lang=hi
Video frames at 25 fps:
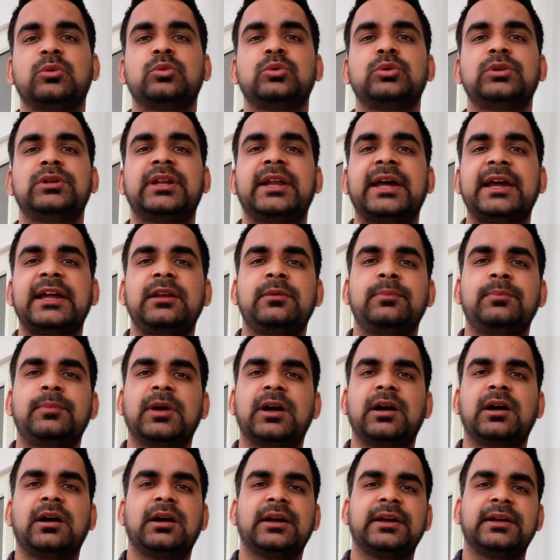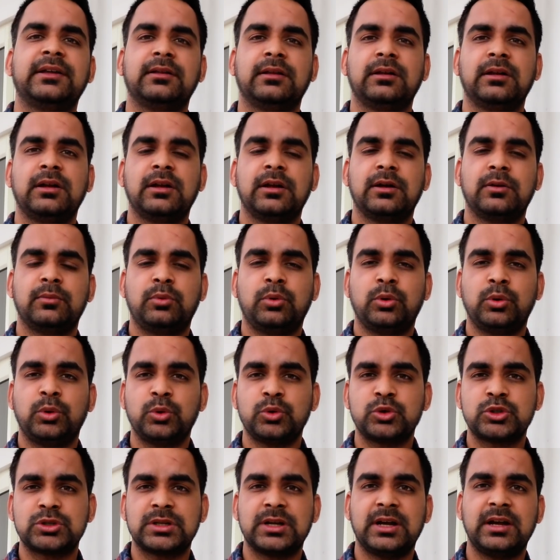कि उन नाइन
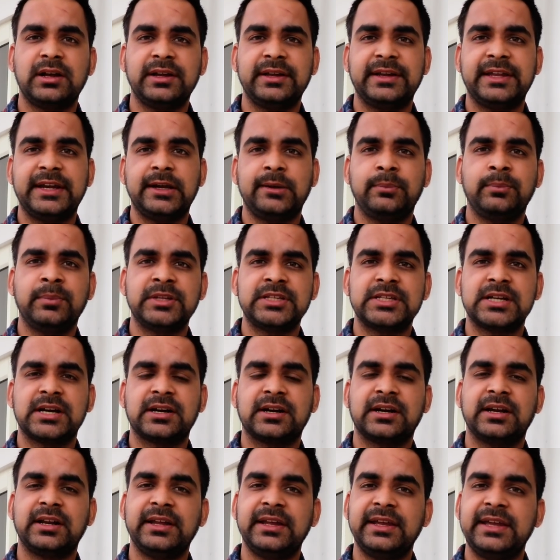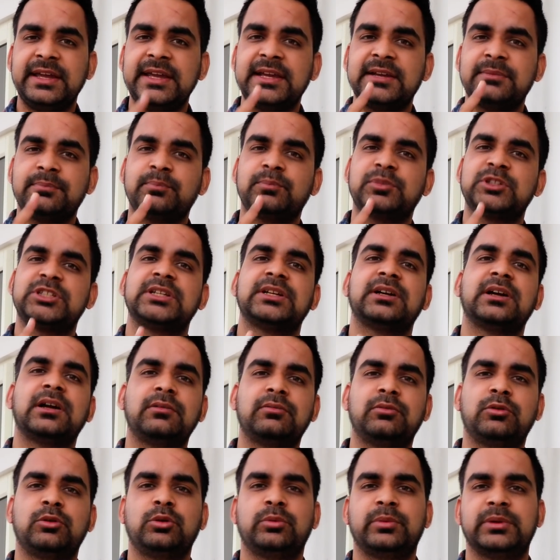फ़ोटोज़ का ग्रिड में जाकर एक
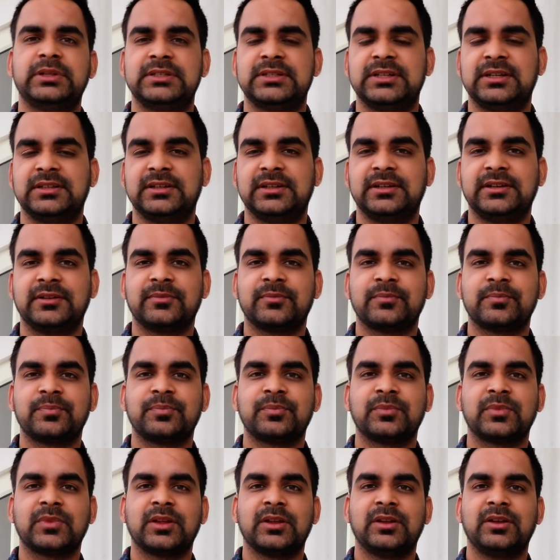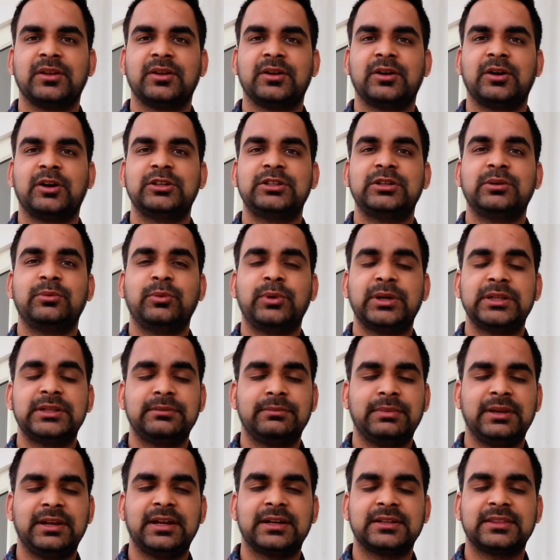सिंगल फ़ोटो बन जाता है और जब वो
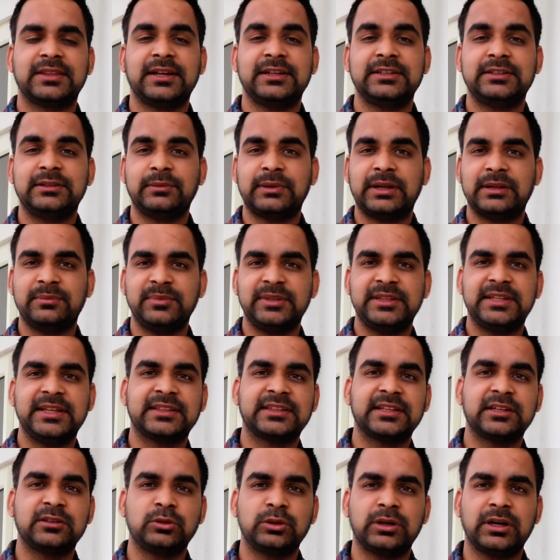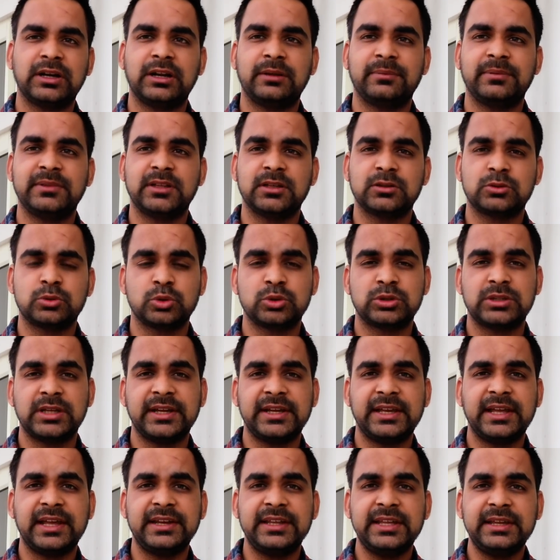लगता है जब आदमी देखते हैं तो अगला बंदा सोचता
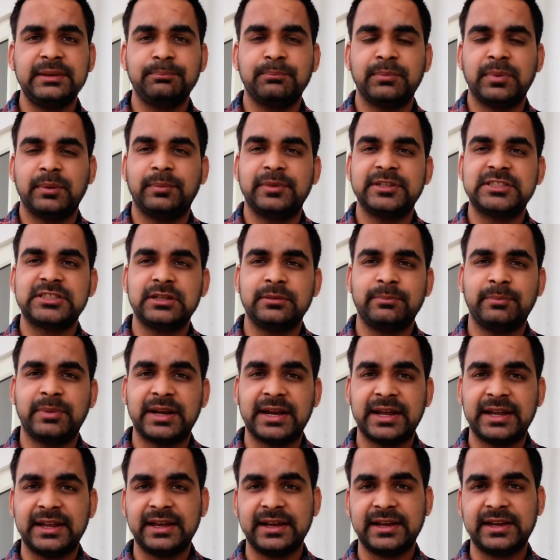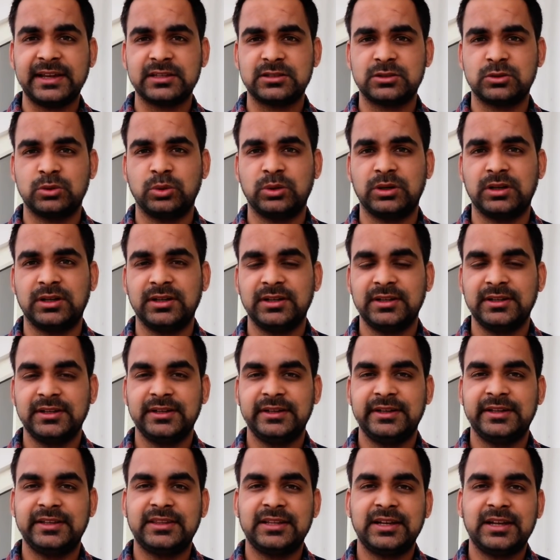है कि यार ये बिजनेस बनाया कैसे होगा
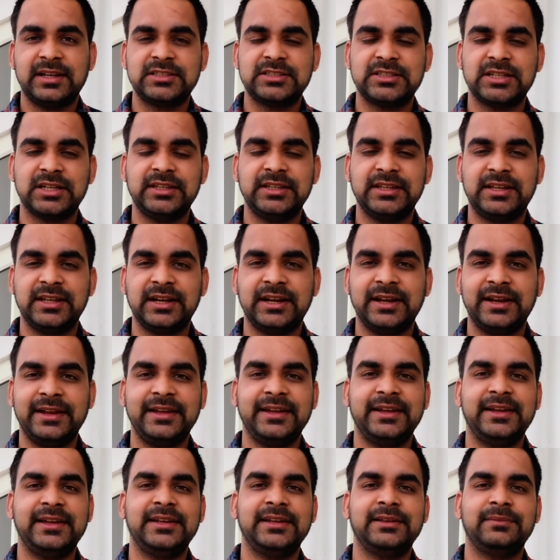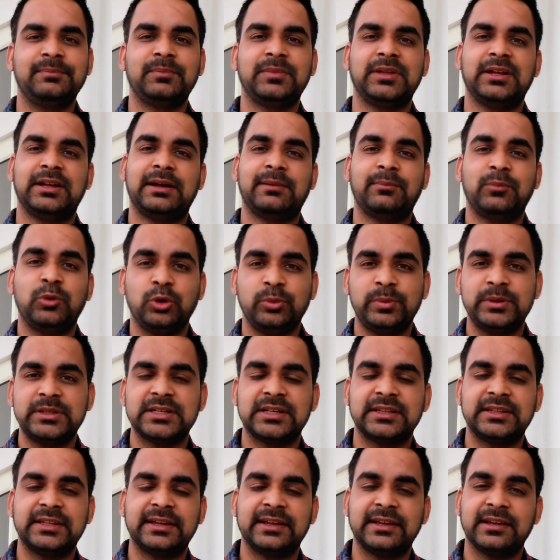इतना अच्छा दिख रहा है ये हम लोग भी
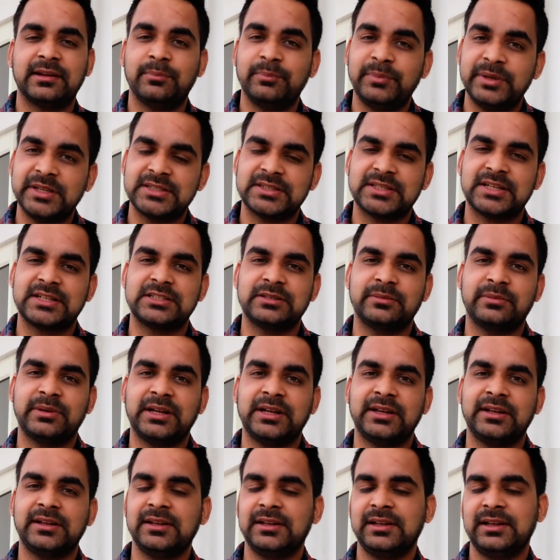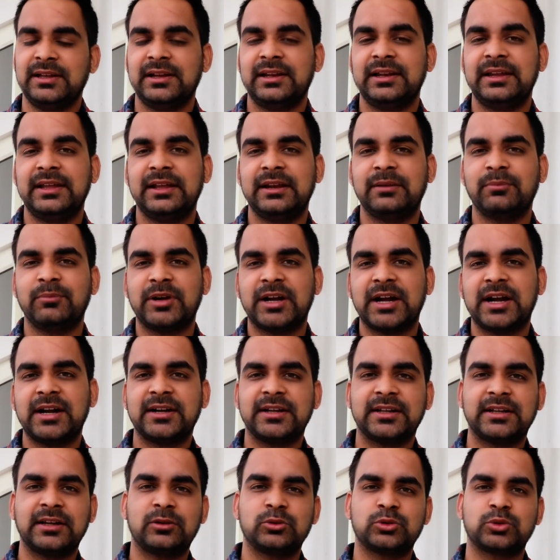चाहते हैं कि हम भी इस तरह से बनाएं लेकिन हम
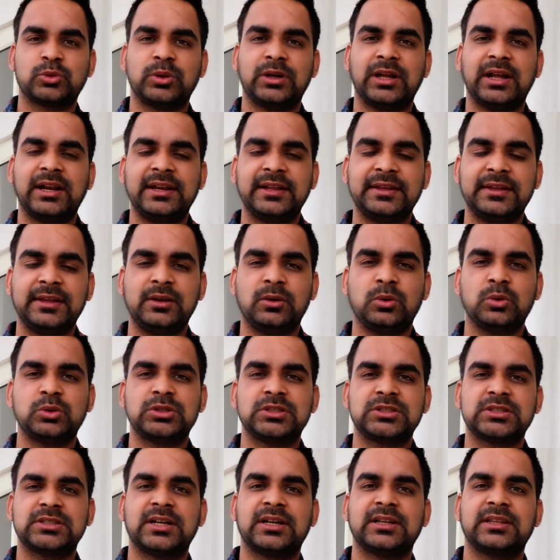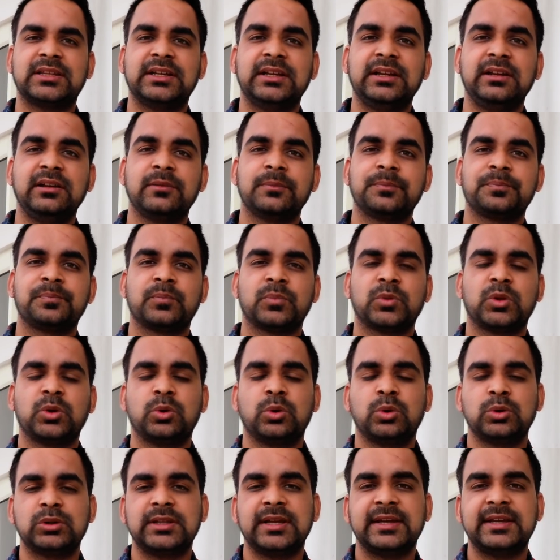काट कर उसको डालने की कोशिश करते हैं तो
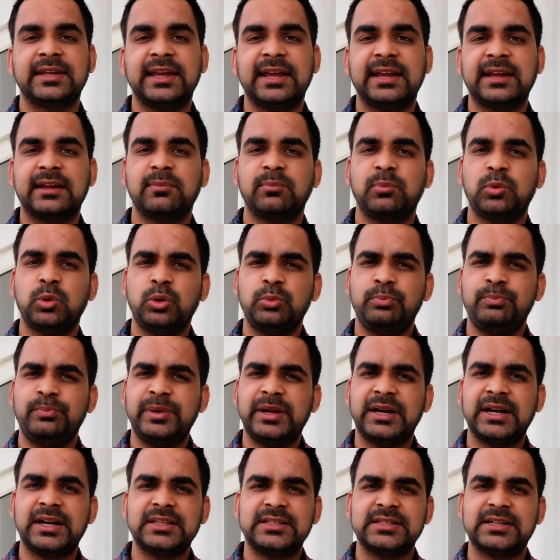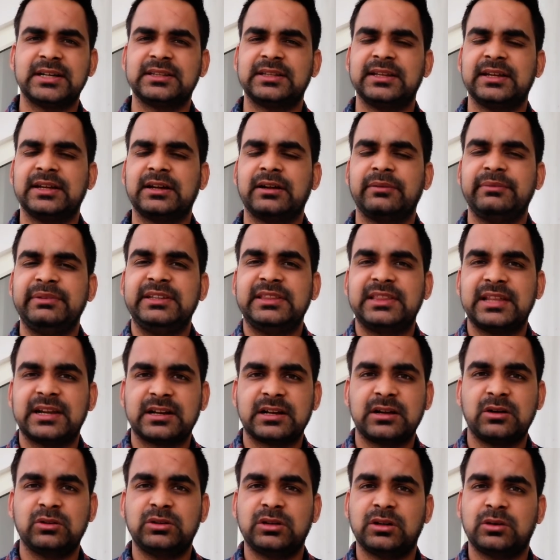होता है क्या है कि फ़ोटो बिगड़ जाता है कभी इधर
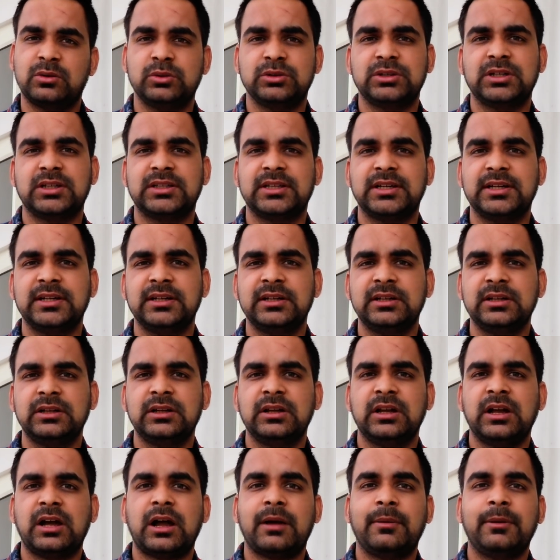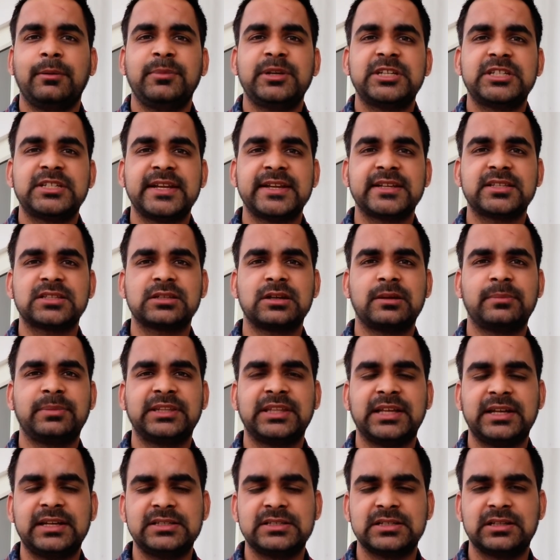का उधर हो जाता है हमें मिस्टेक्स का
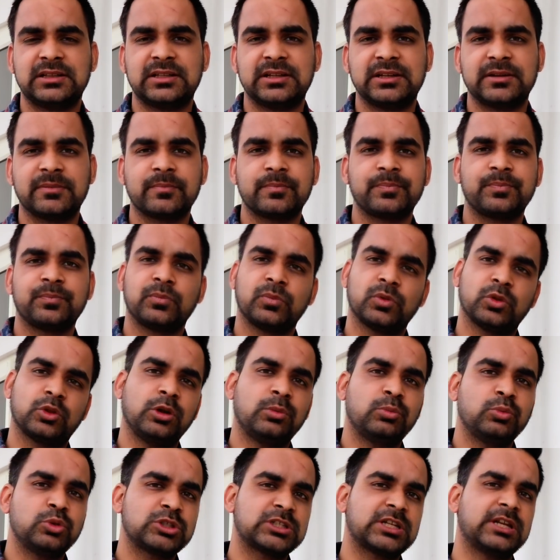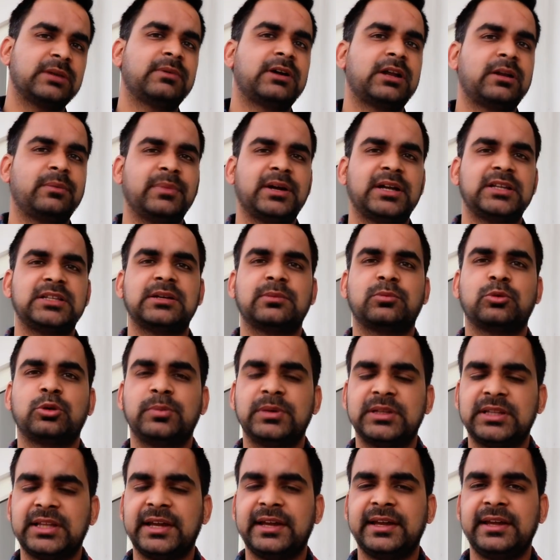पता नहीं चलता तो हम उसके बारे में आज आपको
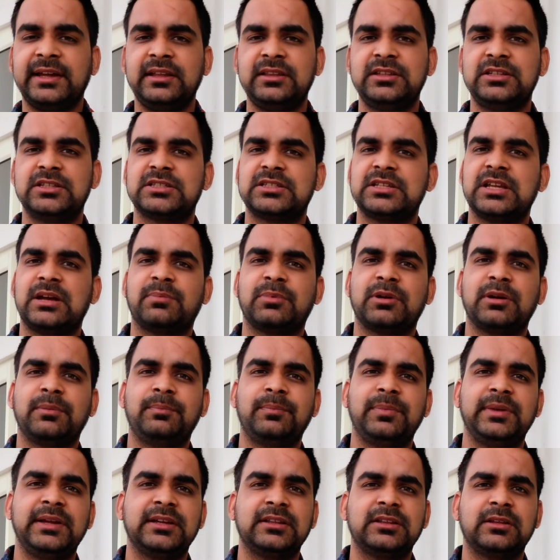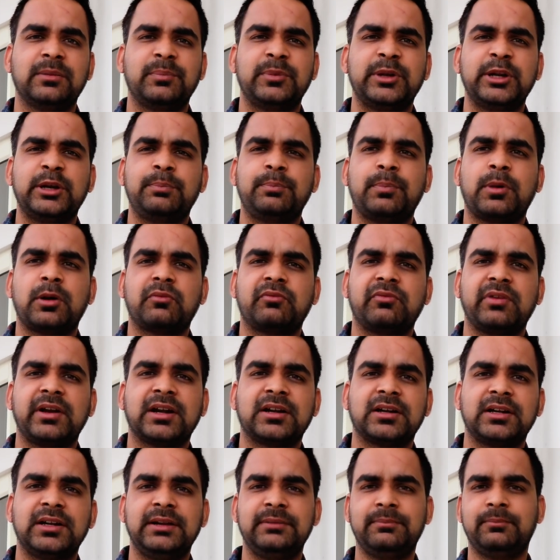बताएंगे जिससे आपका एकदम ग्रिल
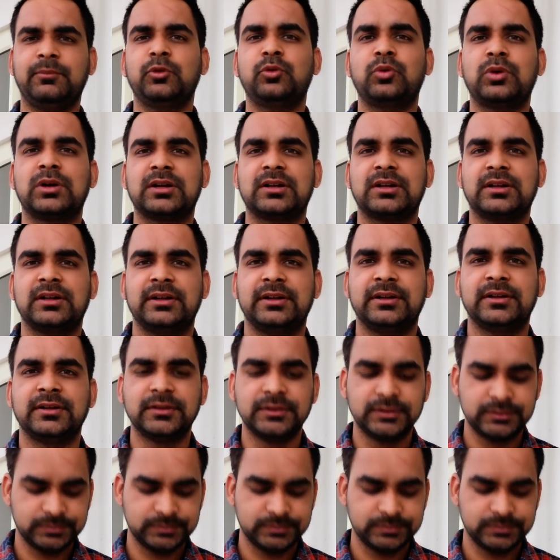परफेक्टली वर्क करे